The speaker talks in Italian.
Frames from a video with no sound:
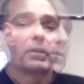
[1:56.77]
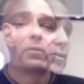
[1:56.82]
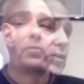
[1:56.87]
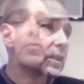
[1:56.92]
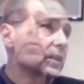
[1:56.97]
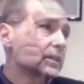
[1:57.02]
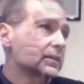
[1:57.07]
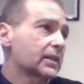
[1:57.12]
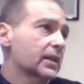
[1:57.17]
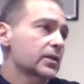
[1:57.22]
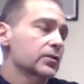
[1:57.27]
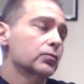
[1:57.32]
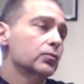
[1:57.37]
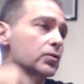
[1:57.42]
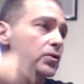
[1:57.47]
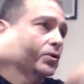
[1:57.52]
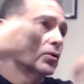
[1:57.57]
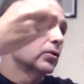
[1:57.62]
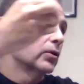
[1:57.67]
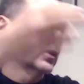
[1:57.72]
cioè la
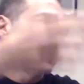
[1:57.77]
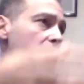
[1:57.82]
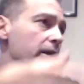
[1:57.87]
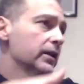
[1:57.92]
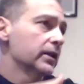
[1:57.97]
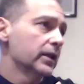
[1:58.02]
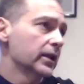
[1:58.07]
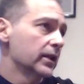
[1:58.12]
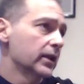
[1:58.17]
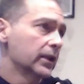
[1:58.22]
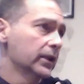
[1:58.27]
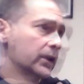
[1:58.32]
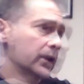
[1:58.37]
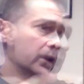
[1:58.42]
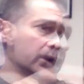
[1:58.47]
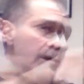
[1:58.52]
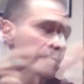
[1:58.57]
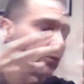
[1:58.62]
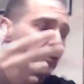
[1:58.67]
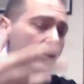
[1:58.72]
traduzione nello
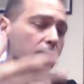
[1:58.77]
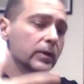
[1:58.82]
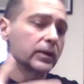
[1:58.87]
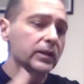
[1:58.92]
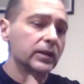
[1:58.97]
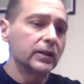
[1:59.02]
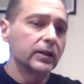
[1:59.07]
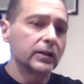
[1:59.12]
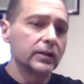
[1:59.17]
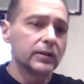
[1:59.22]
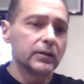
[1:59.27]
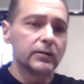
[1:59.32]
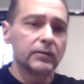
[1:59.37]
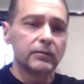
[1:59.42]
schermo, quindi di,